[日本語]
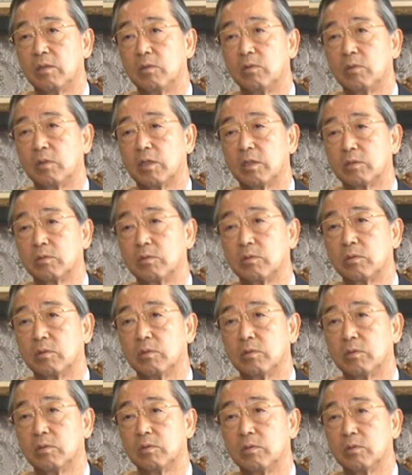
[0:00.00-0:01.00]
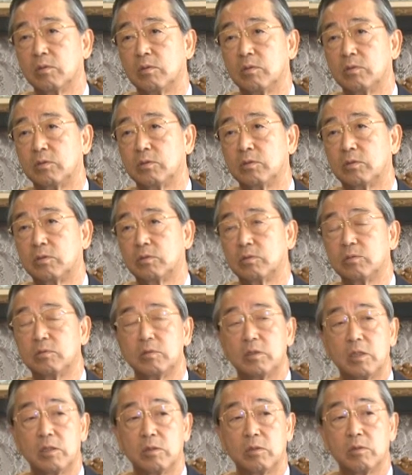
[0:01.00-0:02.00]
本学の50周
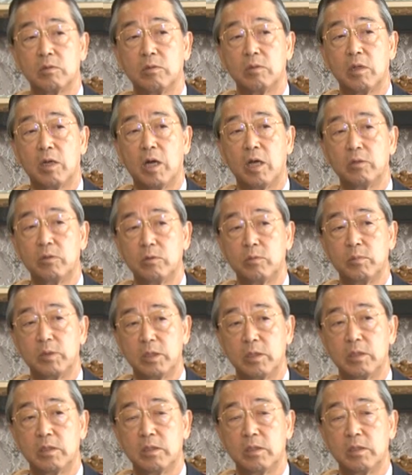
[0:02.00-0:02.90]
年の歩み